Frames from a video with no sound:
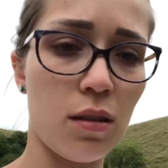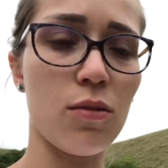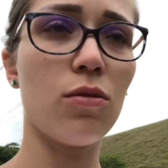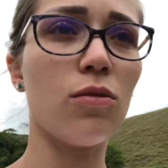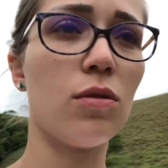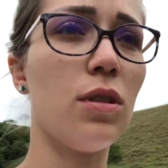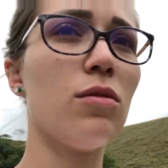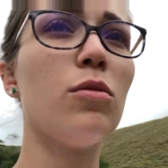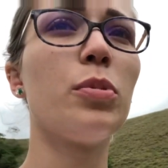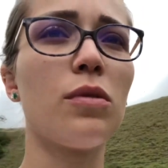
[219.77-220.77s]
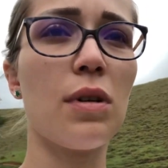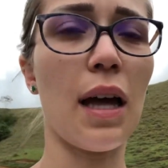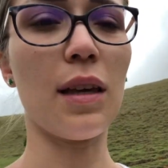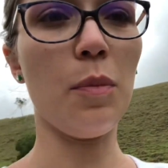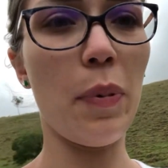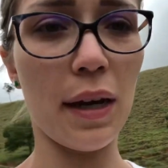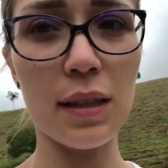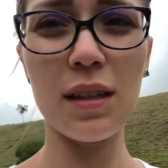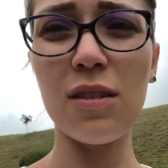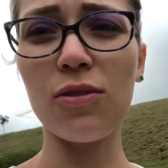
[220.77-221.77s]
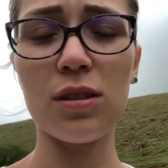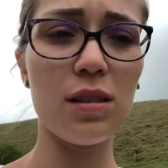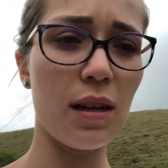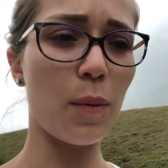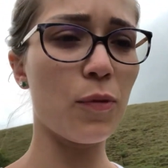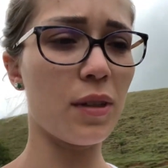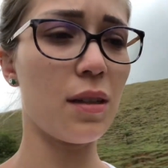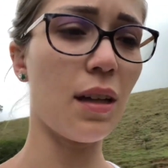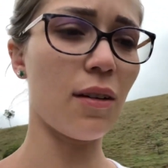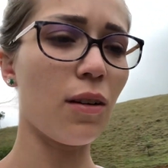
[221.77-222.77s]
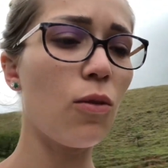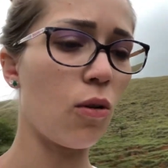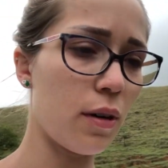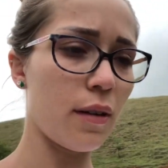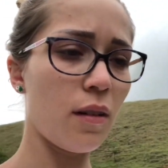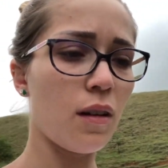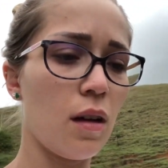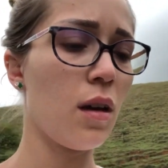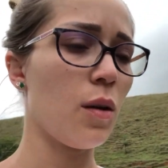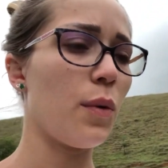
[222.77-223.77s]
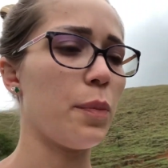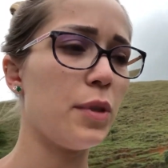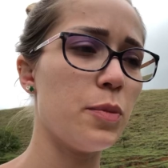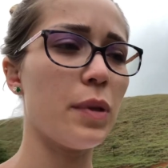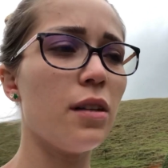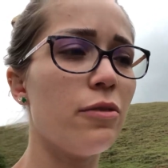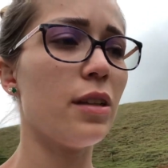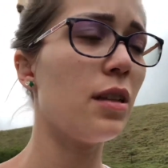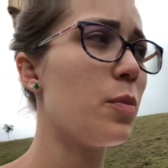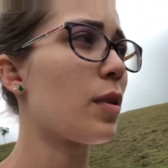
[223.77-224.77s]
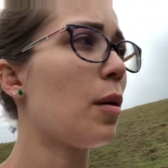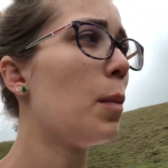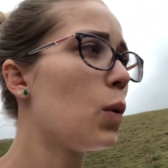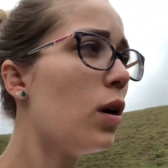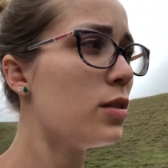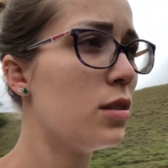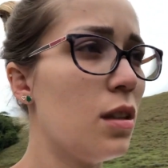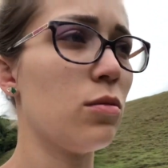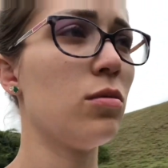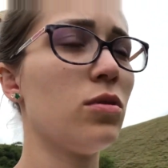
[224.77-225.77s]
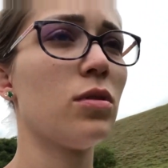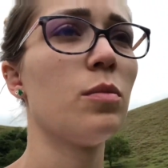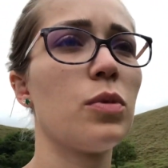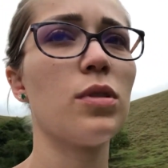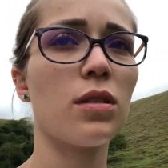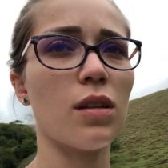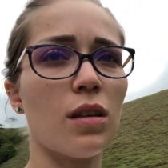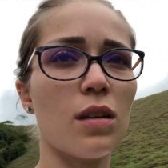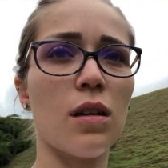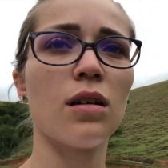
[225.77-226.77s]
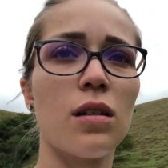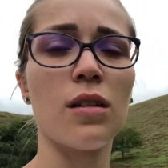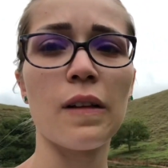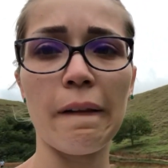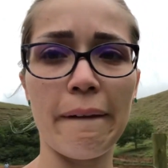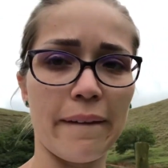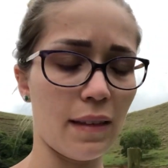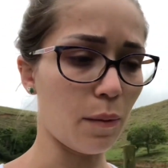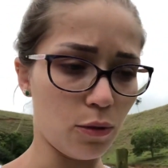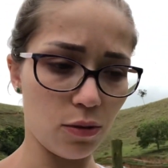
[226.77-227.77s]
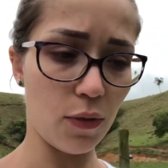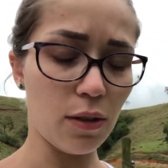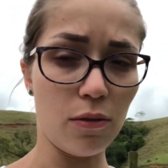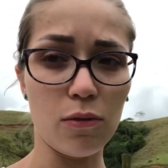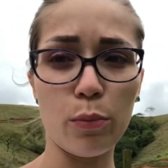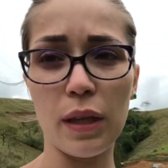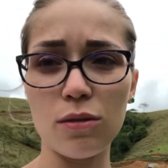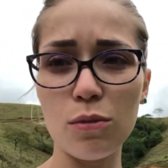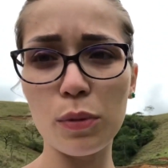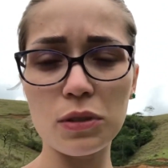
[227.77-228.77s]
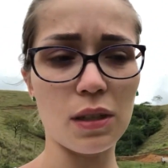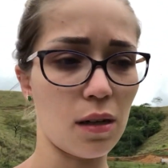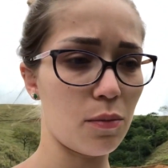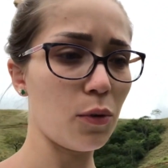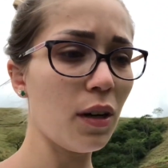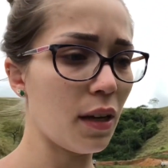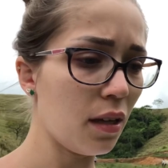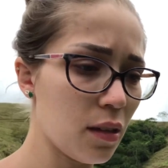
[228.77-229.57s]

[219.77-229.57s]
eu tô indo pro lugar que pega telefone e ligar pro veterinário agora. Pra pedir pra ele vir aqui, pelo amor de Deus. Porque tá muito feio, eu tô com medo do Bolsonaro morrer.